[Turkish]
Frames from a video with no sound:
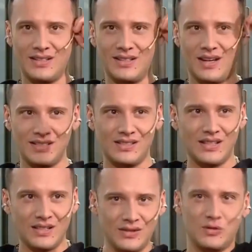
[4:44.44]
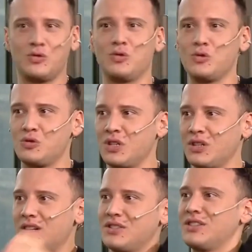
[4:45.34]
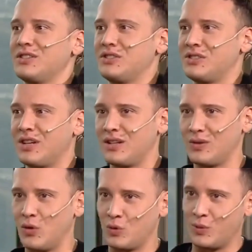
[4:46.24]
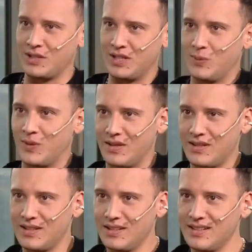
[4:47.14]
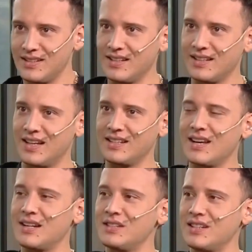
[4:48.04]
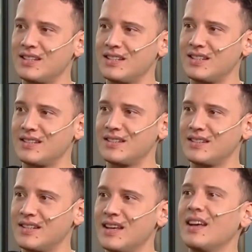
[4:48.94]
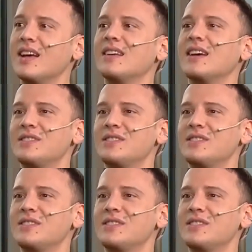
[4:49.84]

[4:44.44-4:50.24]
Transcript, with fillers: dansta dans stüdyosunda dans çalışırken olmalı gibi. Hani gerçek Yani sokakta değiliz. ya